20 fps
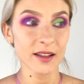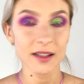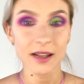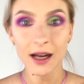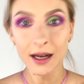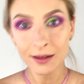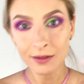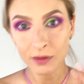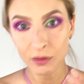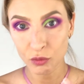
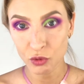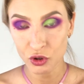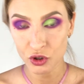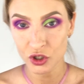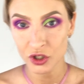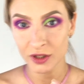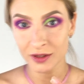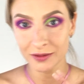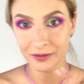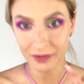как вы
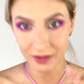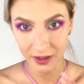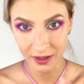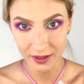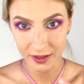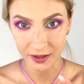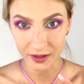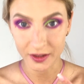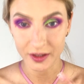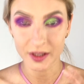можете
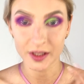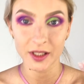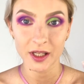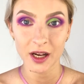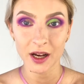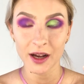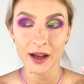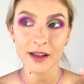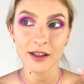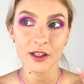видеть,
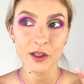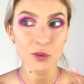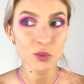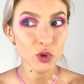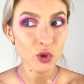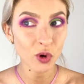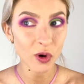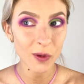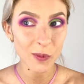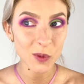я
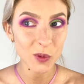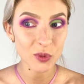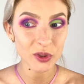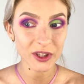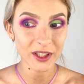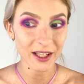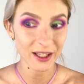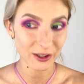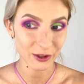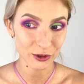немного
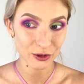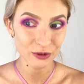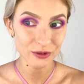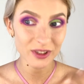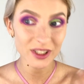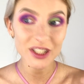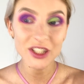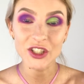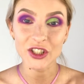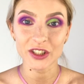попыталась
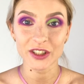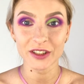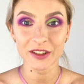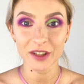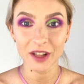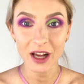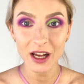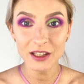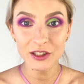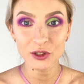увеличить
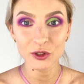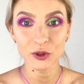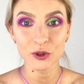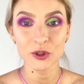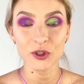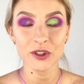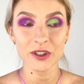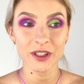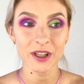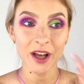глаз, то
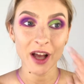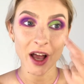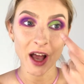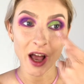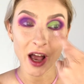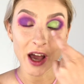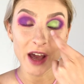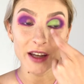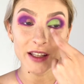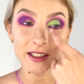есть
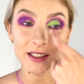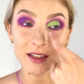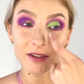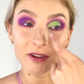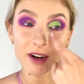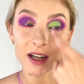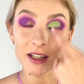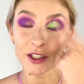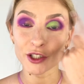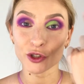
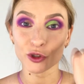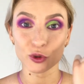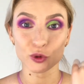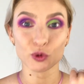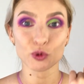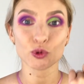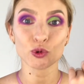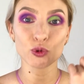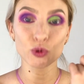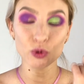рисовать эту
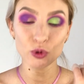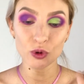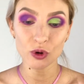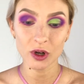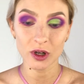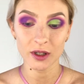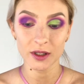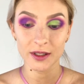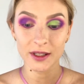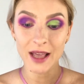дугу
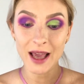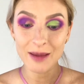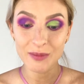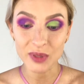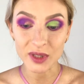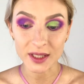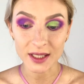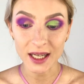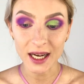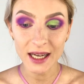э, не
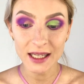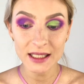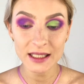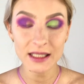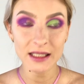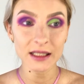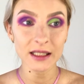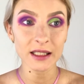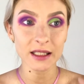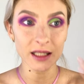
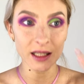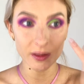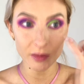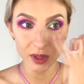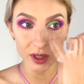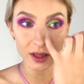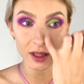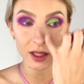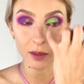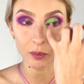обязательно
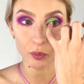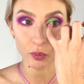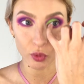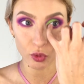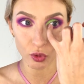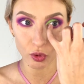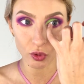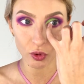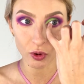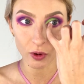именно
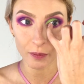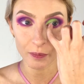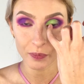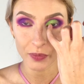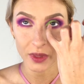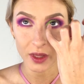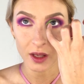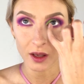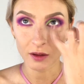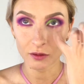по...
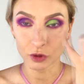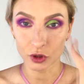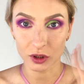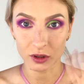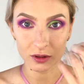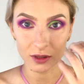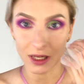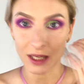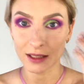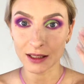
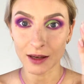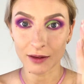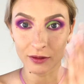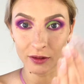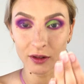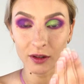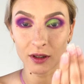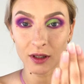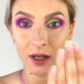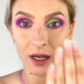Вот когда
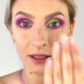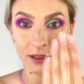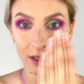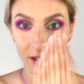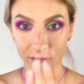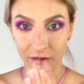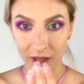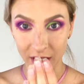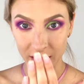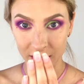вы
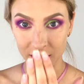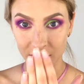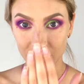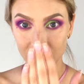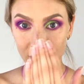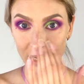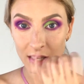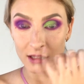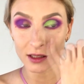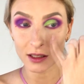открываете
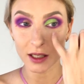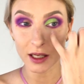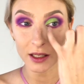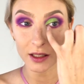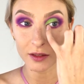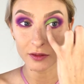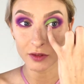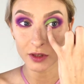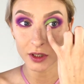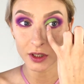глаз, да,
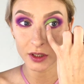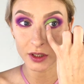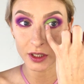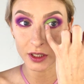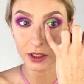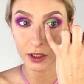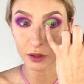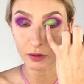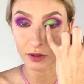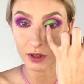и видите,
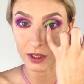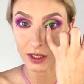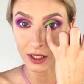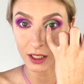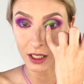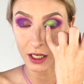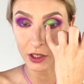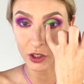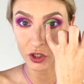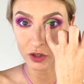где у вас
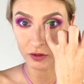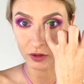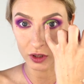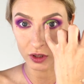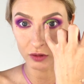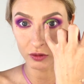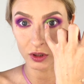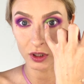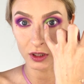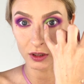
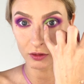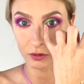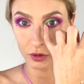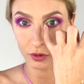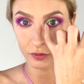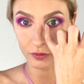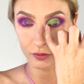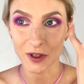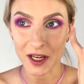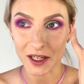заканчивается вот это
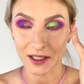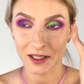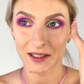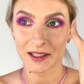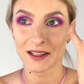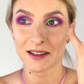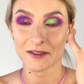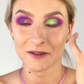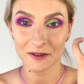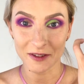вот
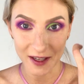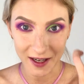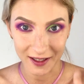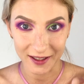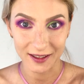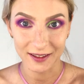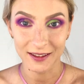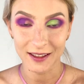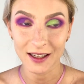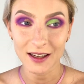верхнее
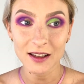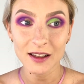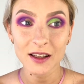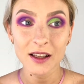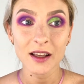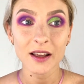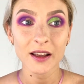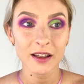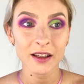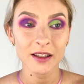веко, да,
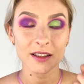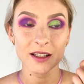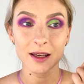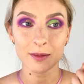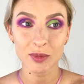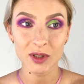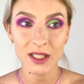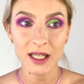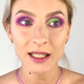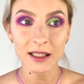не
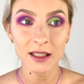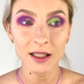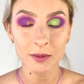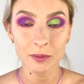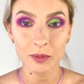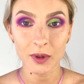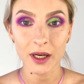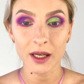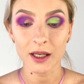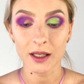обязательно
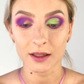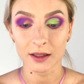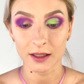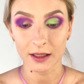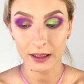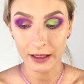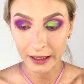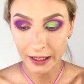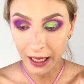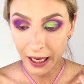по
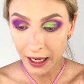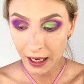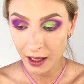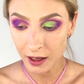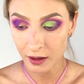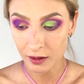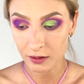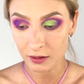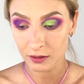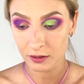этой.
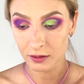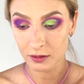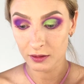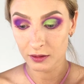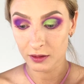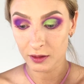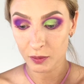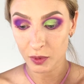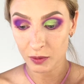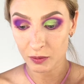Я,
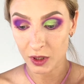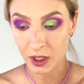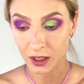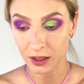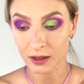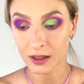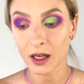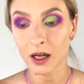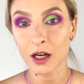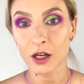э, например,
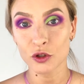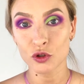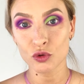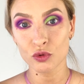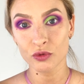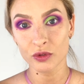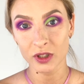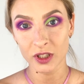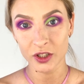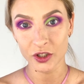когда
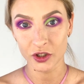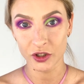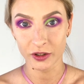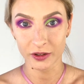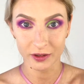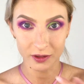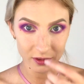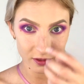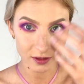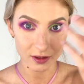хочу
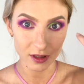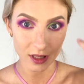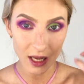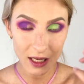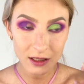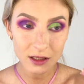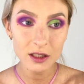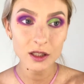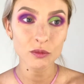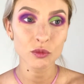увеличить
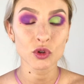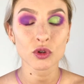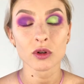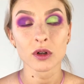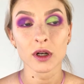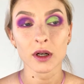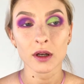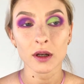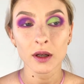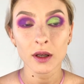глаз
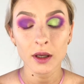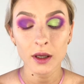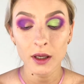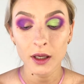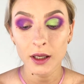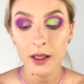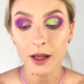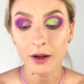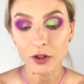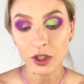немного,
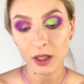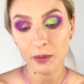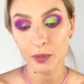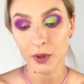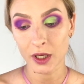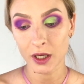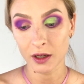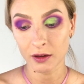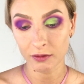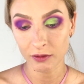я так
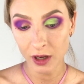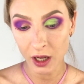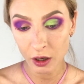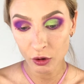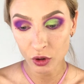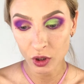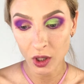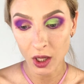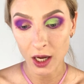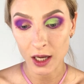
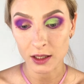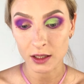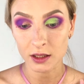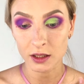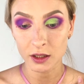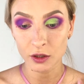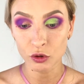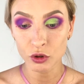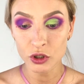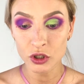прикрываю
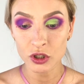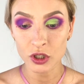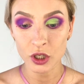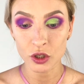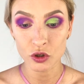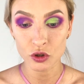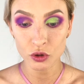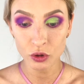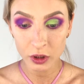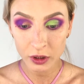глаз, и очень
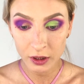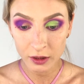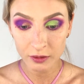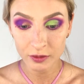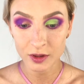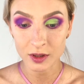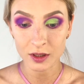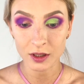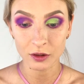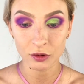
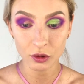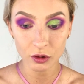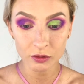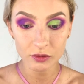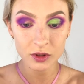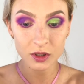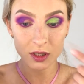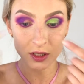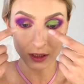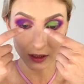отчетливо
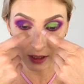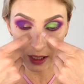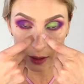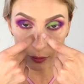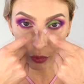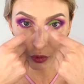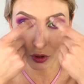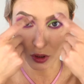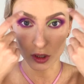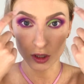становится на
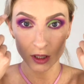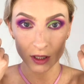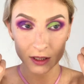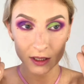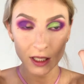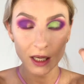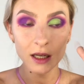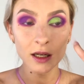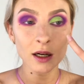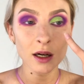обоих
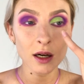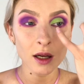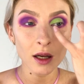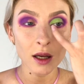глазах